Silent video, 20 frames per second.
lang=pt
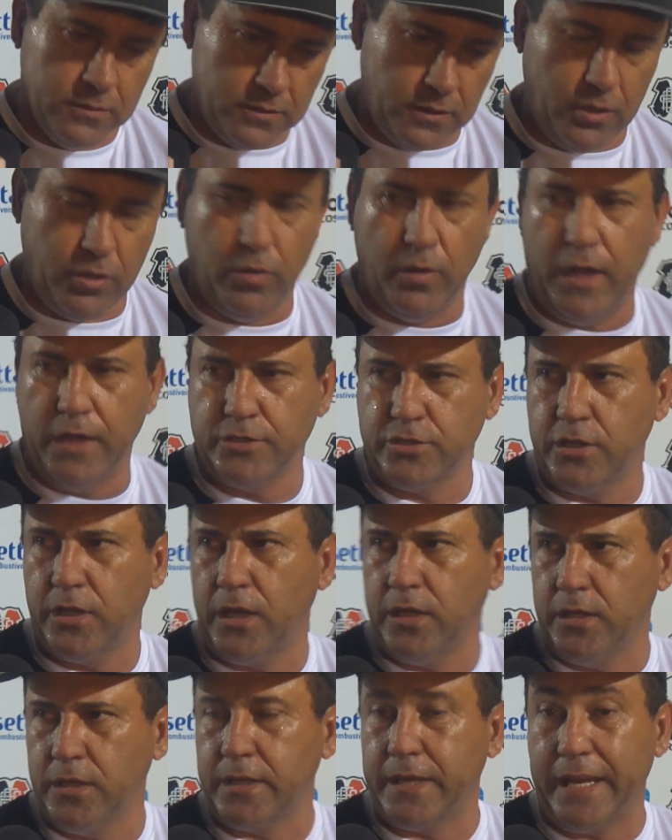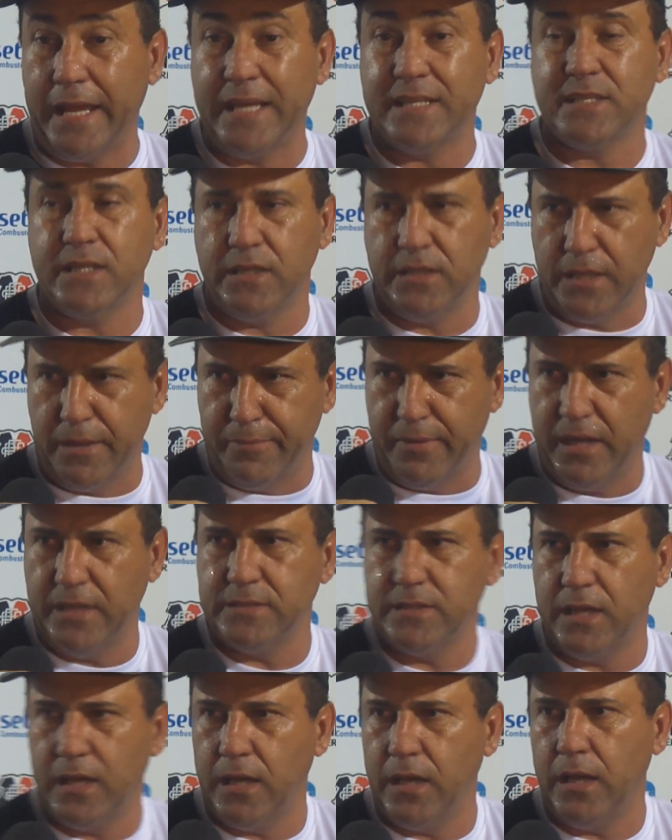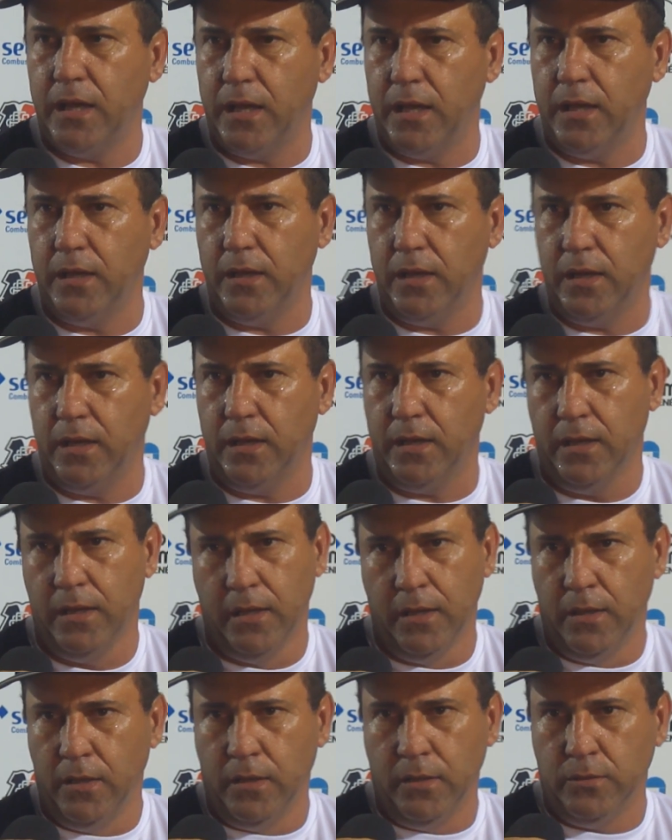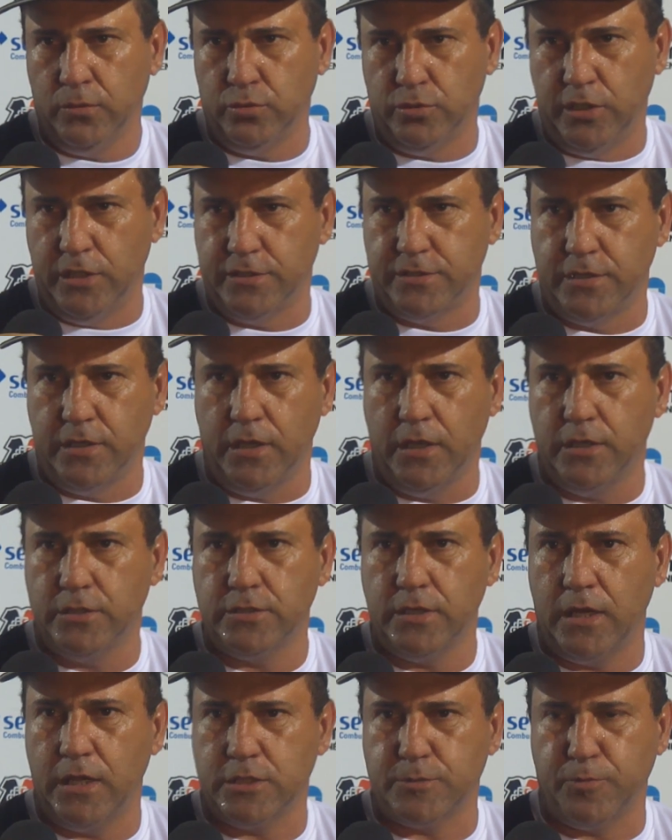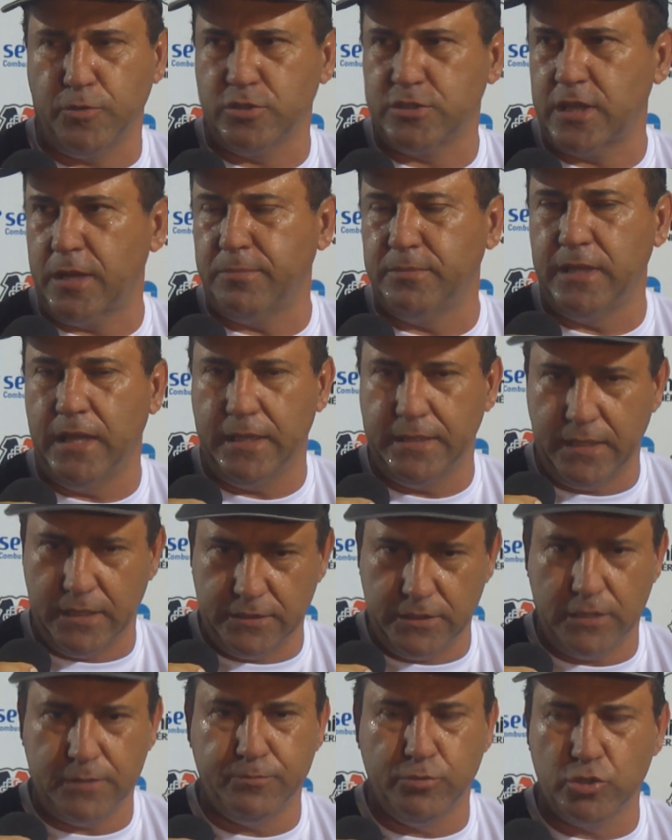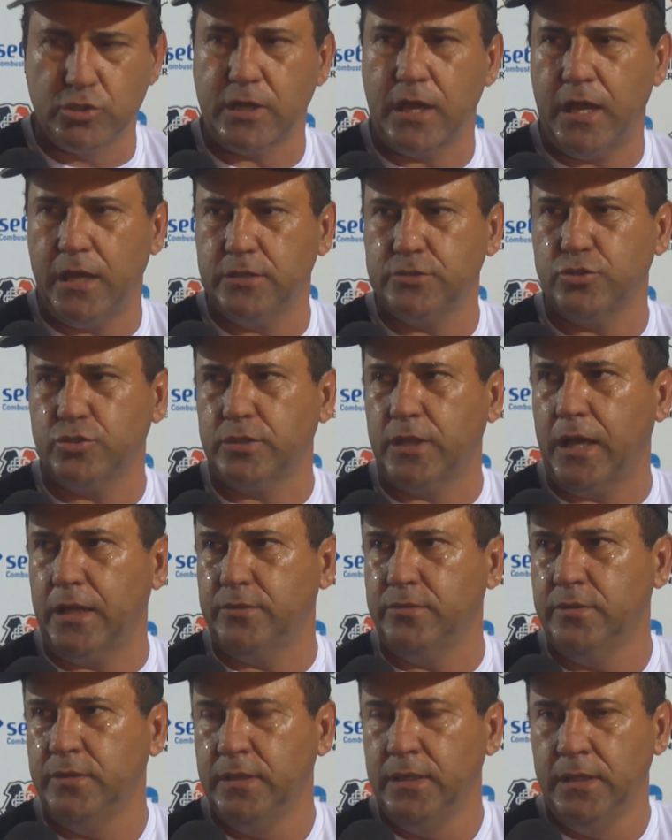então eu acho que aí cresce ainda mais a, a, o desejo, a responsabilidade da gente buscar resultado.